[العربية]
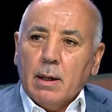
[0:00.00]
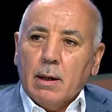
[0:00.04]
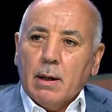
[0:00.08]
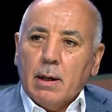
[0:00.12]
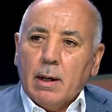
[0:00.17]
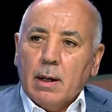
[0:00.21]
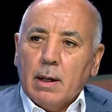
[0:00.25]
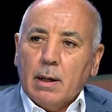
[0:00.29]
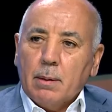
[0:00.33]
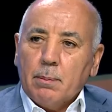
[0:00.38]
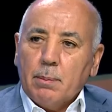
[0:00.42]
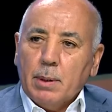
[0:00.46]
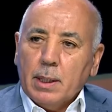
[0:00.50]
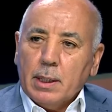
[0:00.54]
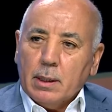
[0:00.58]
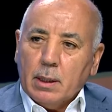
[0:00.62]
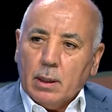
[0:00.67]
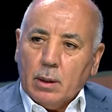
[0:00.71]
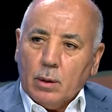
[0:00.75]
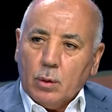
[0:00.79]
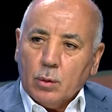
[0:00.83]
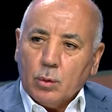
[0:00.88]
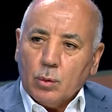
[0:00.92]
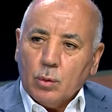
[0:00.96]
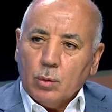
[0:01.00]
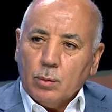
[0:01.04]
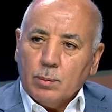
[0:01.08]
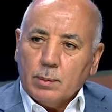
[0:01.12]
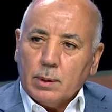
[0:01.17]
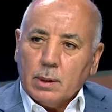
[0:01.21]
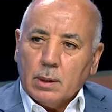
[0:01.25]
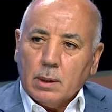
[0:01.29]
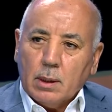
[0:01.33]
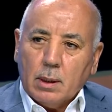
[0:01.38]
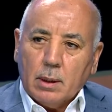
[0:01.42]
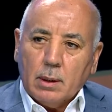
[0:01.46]
آه، بين حكومة
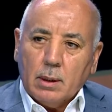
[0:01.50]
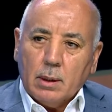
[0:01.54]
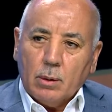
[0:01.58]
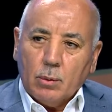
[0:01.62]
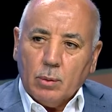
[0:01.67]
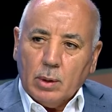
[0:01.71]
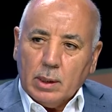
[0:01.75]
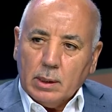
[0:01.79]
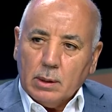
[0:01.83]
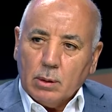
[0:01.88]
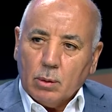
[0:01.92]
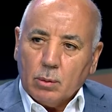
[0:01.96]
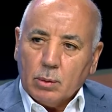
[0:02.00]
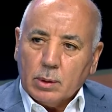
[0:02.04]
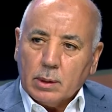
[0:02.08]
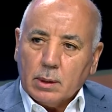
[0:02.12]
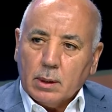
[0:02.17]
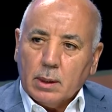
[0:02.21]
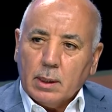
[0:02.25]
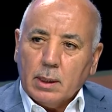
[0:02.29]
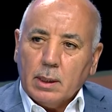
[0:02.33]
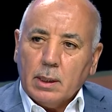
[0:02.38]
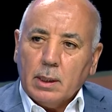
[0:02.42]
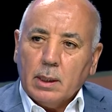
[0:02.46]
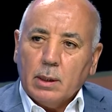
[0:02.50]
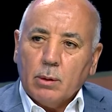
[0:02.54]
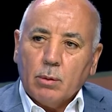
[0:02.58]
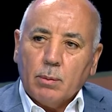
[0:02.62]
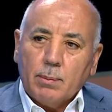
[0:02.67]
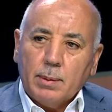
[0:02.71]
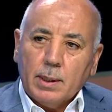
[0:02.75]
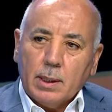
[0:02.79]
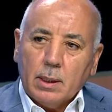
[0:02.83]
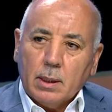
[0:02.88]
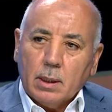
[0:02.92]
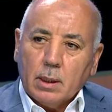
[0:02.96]
الوحدة الوطنية
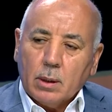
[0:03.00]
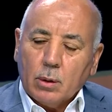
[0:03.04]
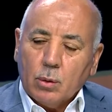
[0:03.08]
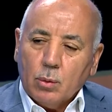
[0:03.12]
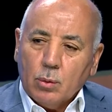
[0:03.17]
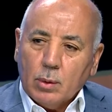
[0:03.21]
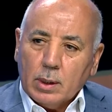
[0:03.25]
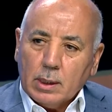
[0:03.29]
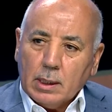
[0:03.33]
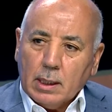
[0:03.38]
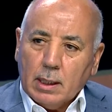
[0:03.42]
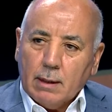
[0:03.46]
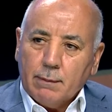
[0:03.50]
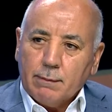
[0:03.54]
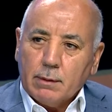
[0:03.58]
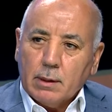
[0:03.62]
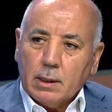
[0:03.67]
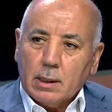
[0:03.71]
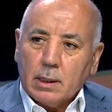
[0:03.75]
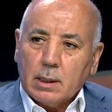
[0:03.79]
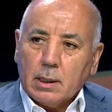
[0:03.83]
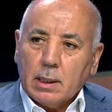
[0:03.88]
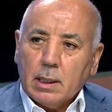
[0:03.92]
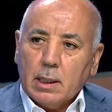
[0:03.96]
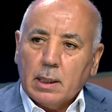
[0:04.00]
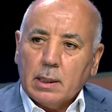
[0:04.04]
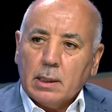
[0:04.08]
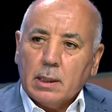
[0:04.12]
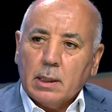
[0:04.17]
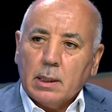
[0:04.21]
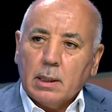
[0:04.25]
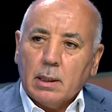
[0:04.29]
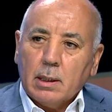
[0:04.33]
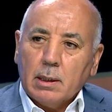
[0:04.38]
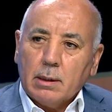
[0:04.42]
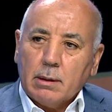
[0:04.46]
وبين قوات حفتر
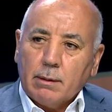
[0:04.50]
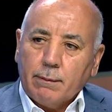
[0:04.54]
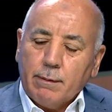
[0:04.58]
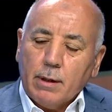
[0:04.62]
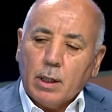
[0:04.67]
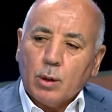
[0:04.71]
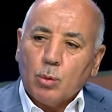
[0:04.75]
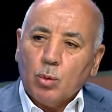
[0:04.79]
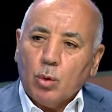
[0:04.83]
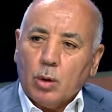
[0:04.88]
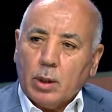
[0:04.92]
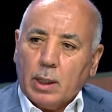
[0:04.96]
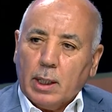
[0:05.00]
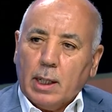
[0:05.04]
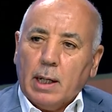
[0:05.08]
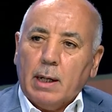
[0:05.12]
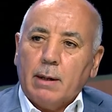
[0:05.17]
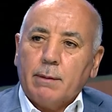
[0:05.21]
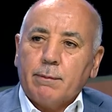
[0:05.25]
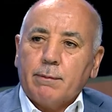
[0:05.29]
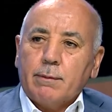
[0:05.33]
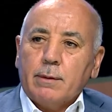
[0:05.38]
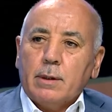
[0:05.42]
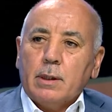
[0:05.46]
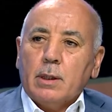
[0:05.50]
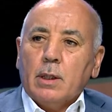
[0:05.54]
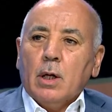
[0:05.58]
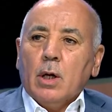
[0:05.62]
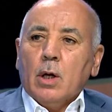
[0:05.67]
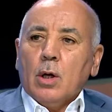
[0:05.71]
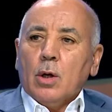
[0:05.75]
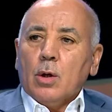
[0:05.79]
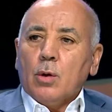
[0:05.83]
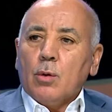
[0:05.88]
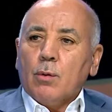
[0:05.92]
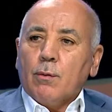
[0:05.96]
هذا الاتفاق وقع في
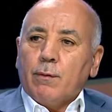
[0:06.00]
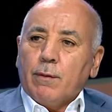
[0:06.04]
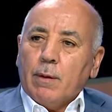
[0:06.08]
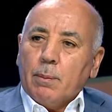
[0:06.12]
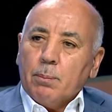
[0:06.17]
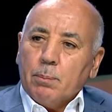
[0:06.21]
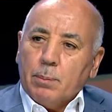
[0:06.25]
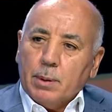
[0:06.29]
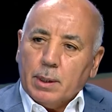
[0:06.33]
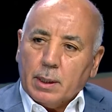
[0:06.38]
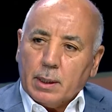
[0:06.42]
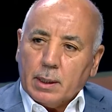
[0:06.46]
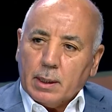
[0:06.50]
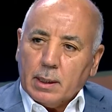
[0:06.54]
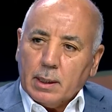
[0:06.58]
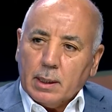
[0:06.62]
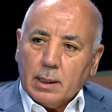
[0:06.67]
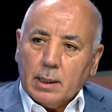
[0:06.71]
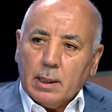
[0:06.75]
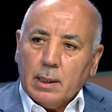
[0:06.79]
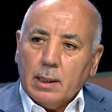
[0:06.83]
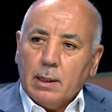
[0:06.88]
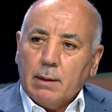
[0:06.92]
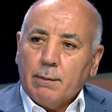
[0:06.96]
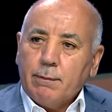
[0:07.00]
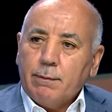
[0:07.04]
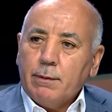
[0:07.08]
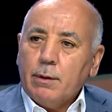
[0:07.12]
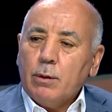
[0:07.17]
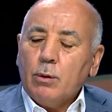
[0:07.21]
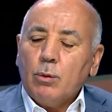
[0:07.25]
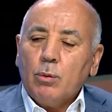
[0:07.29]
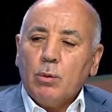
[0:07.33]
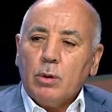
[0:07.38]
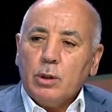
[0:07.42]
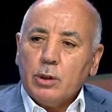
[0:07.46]
نوفمبر
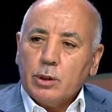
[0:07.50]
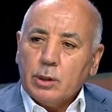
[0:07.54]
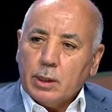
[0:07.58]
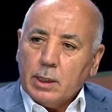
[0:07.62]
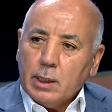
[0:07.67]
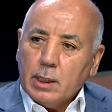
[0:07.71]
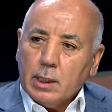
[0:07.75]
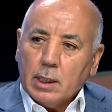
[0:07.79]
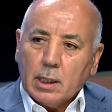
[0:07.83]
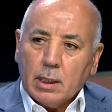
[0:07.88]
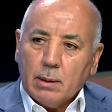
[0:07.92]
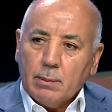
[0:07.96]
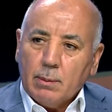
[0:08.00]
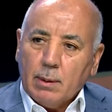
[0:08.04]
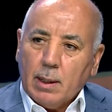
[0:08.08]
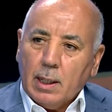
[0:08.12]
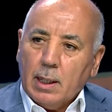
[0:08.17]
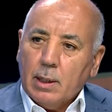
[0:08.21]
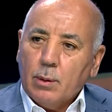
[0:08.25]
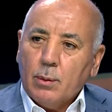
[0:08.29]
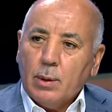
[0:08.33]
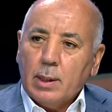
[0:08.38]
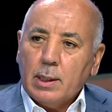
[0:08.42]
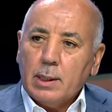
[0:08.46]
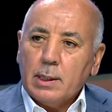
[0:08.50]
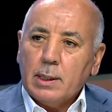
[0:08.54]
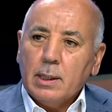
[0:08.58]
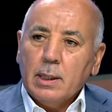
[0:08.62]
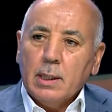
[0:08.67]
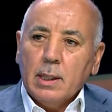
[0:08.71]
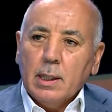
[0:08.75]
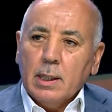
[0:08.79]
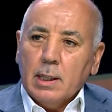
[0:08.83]
2020 قبل حوالي